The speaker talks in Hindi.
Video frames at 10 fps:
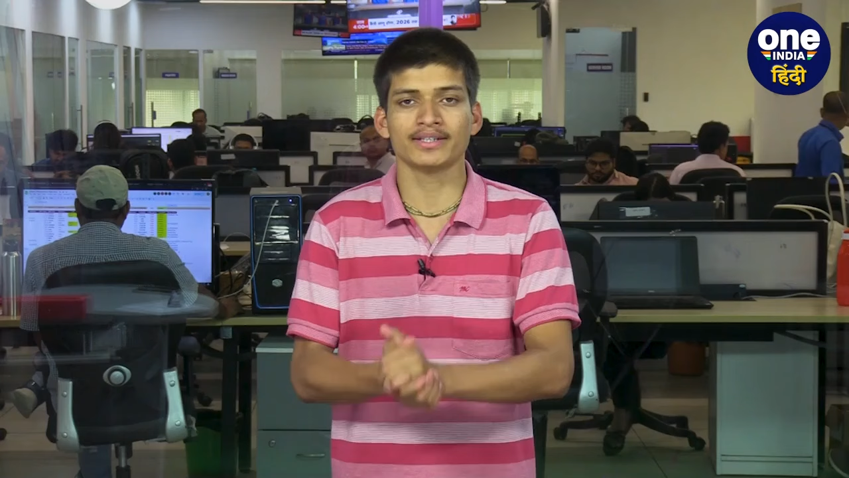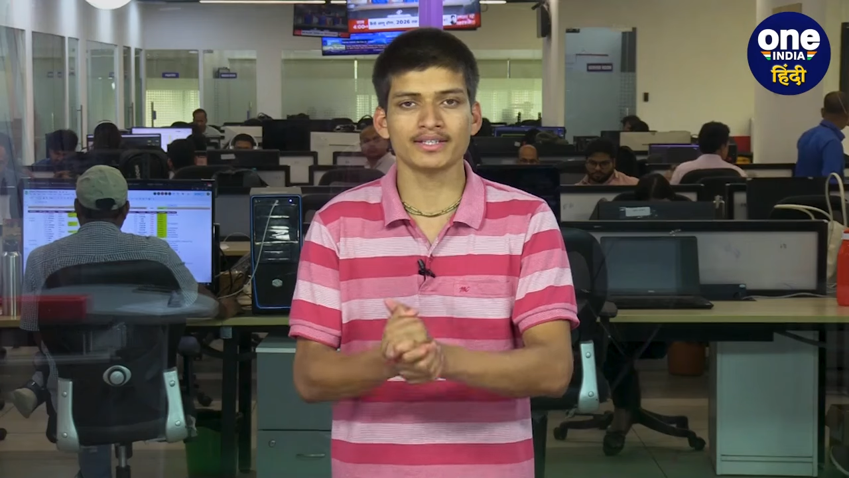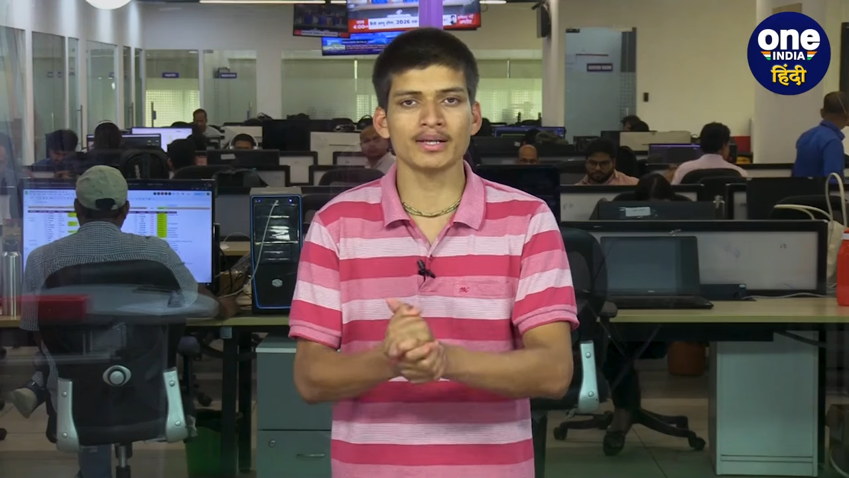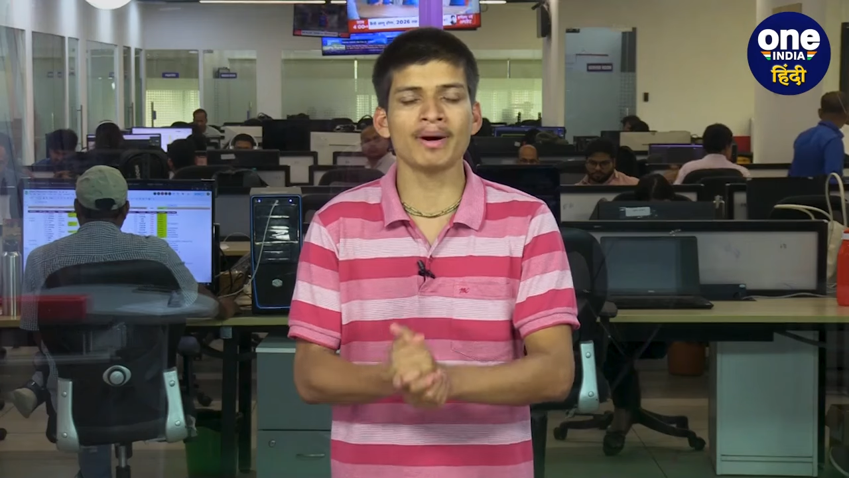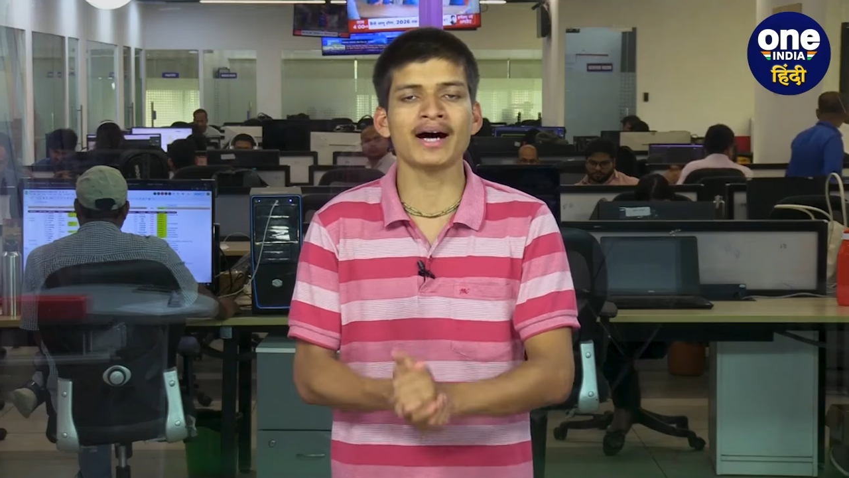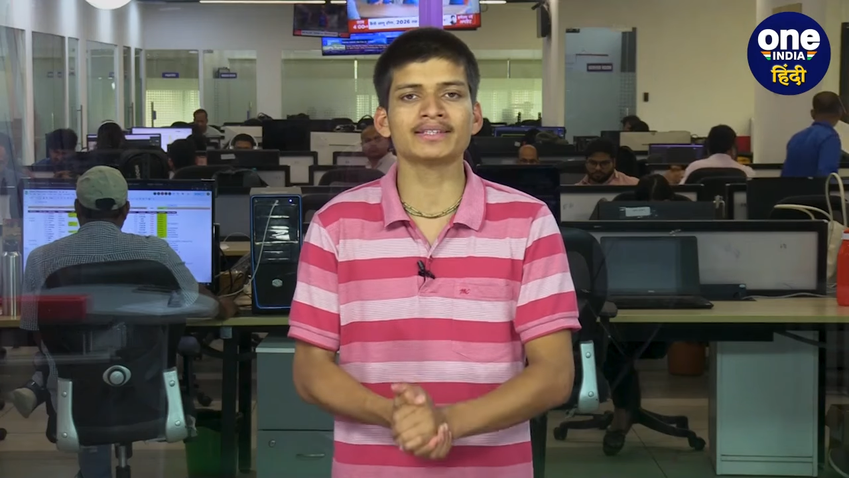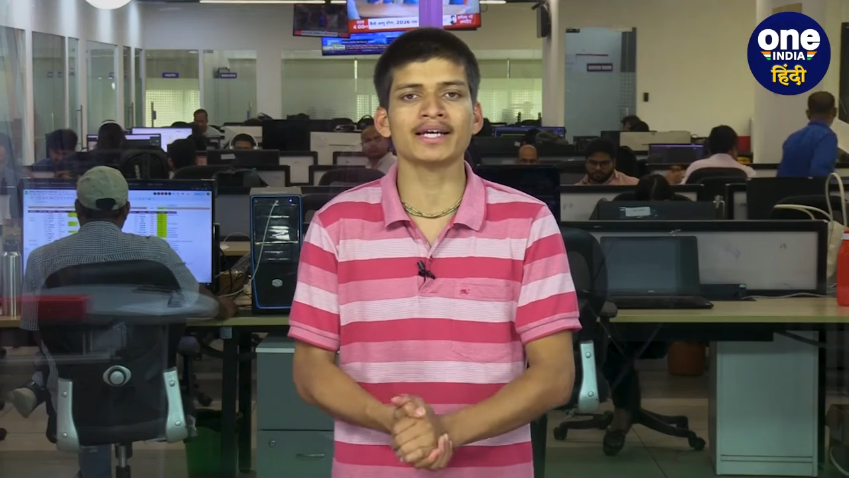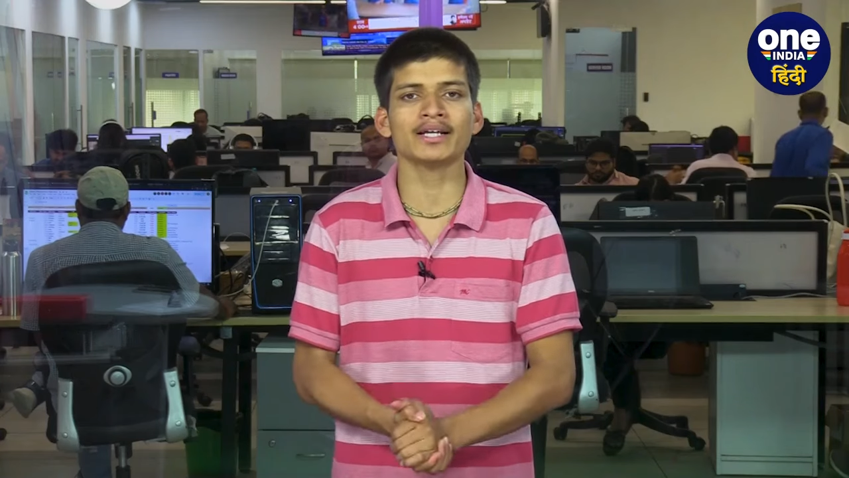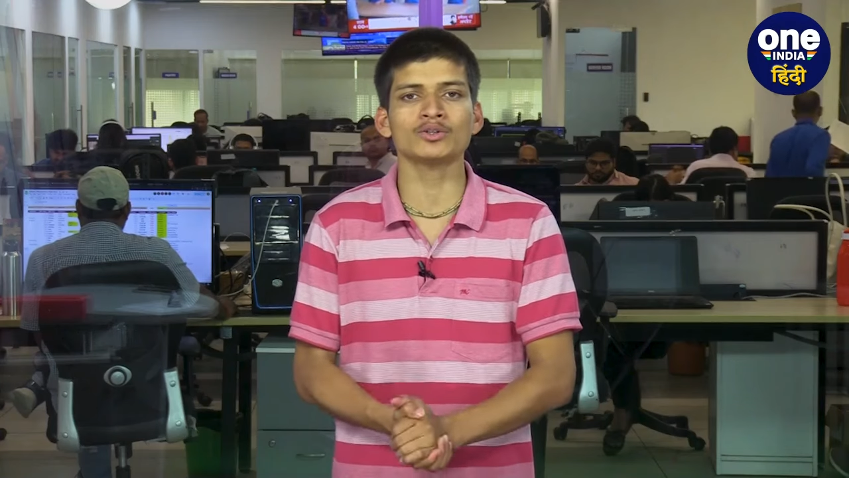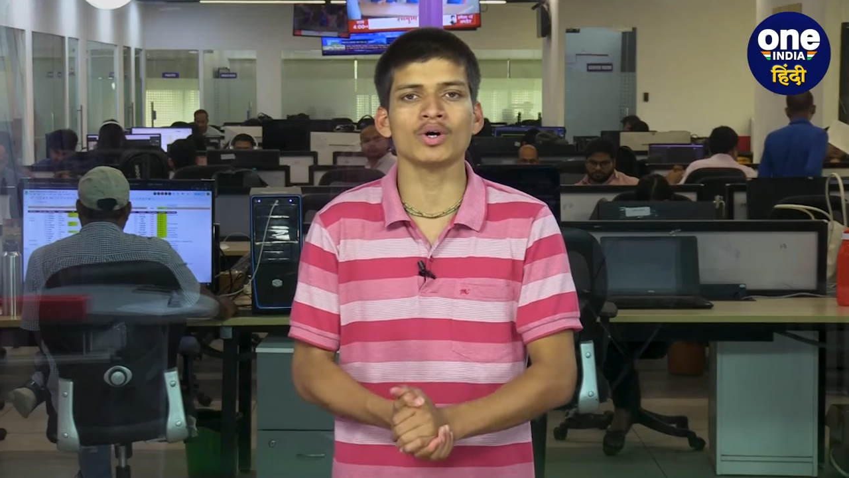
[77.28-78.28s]
दरअसल बात
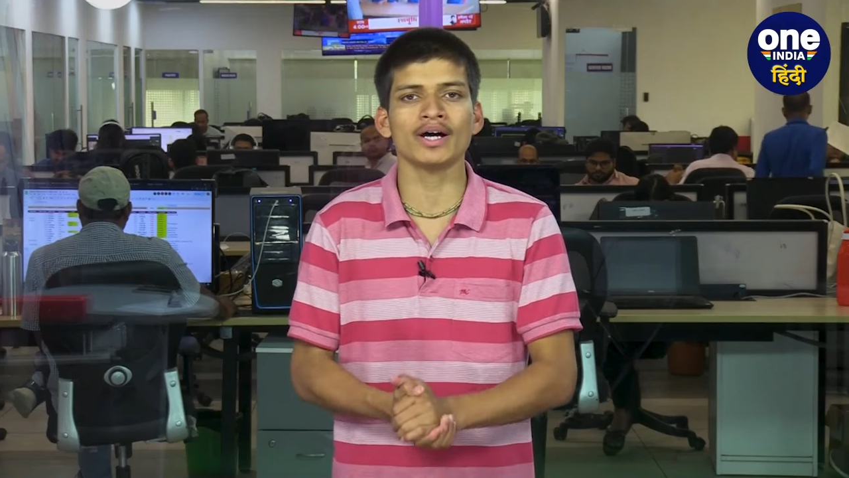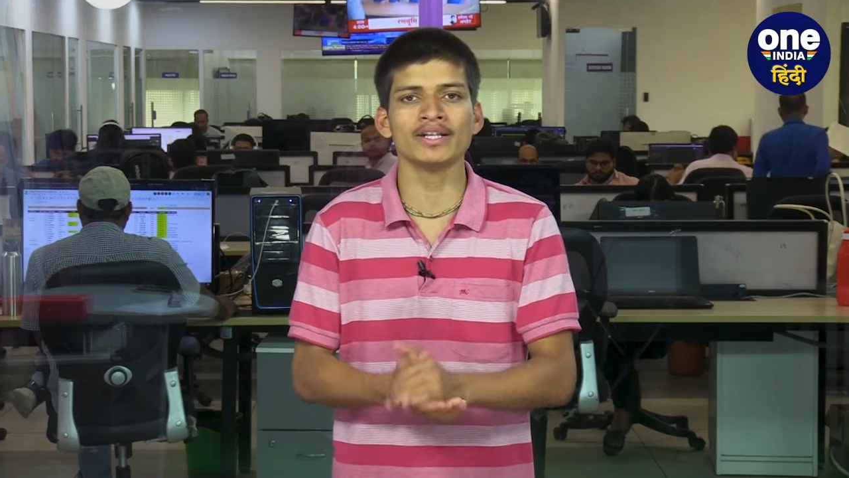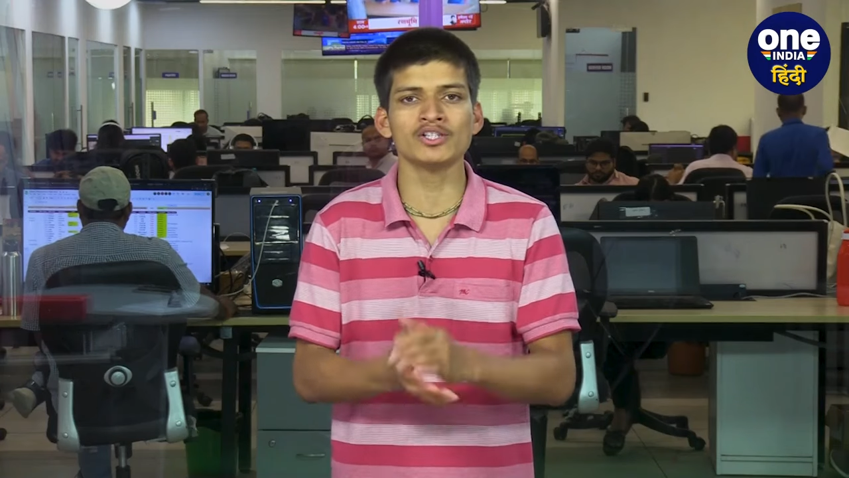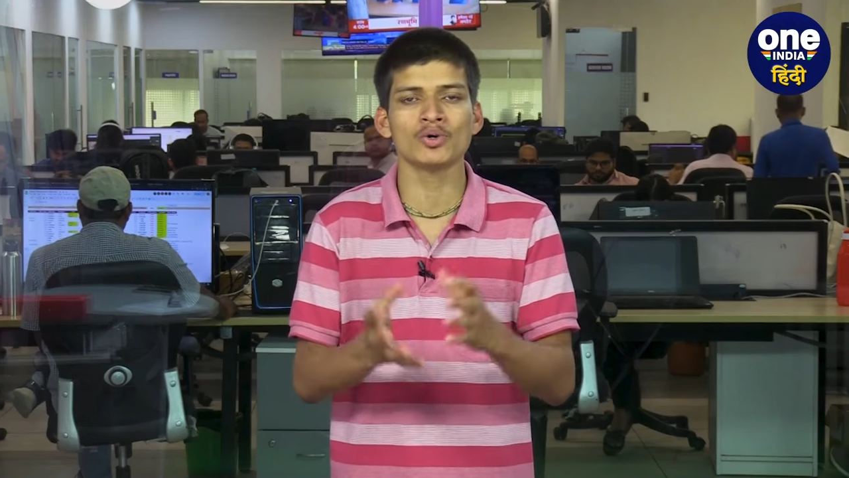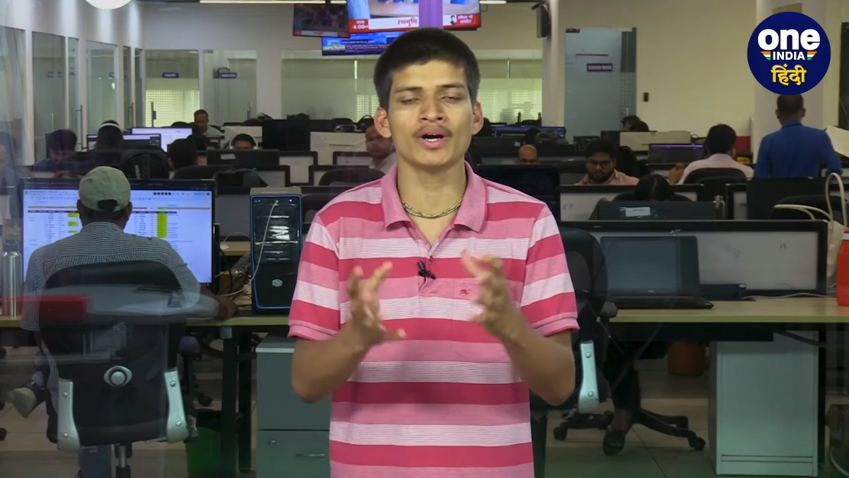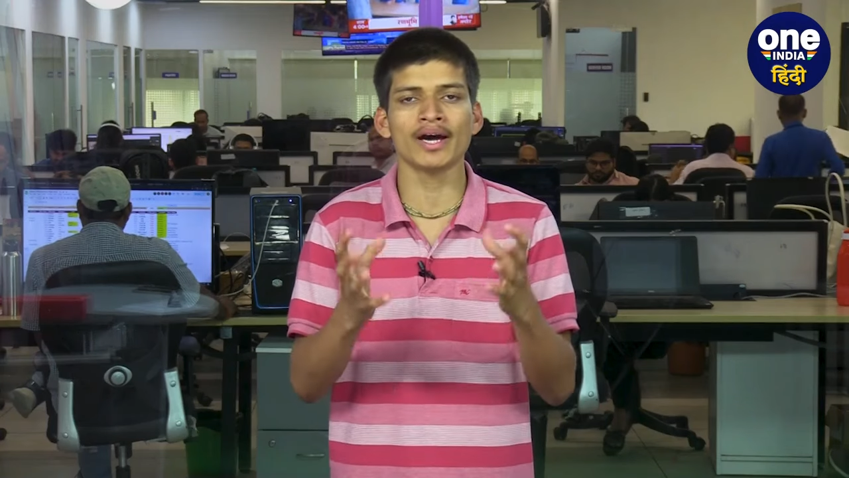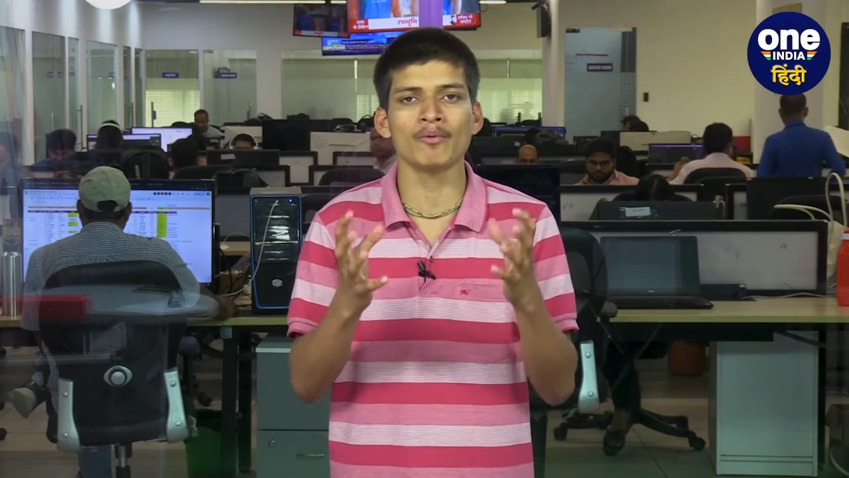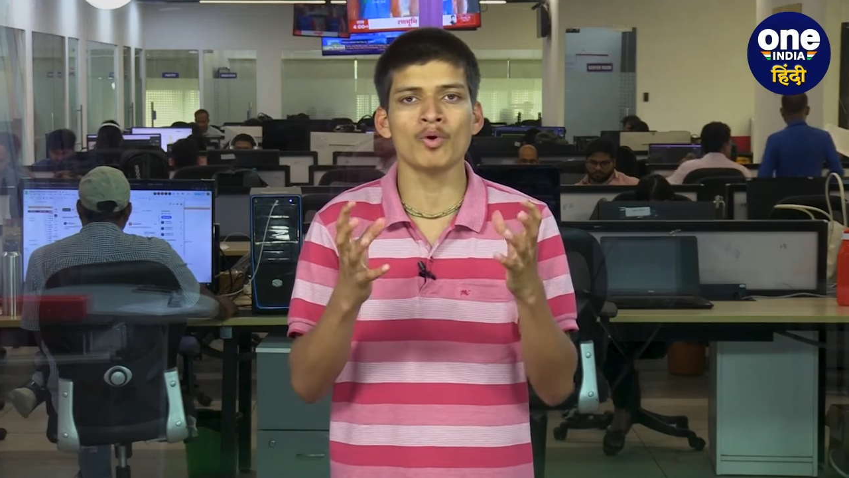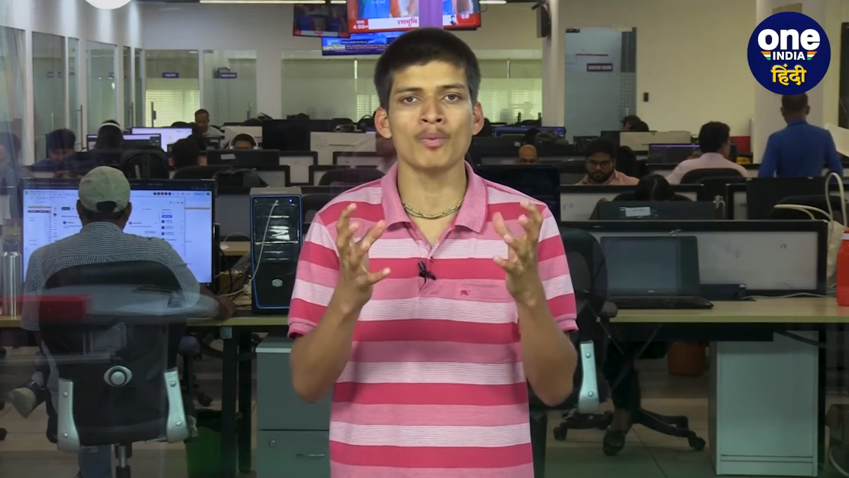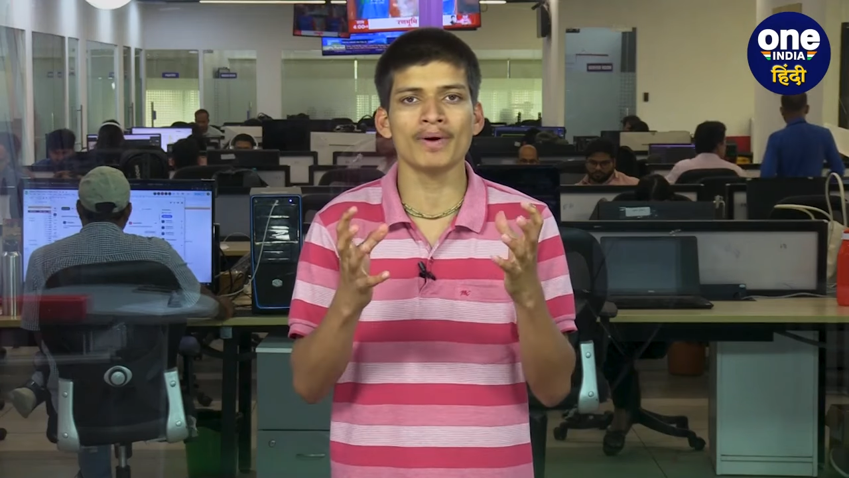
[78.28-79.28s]
करें तो अली जो हैं वो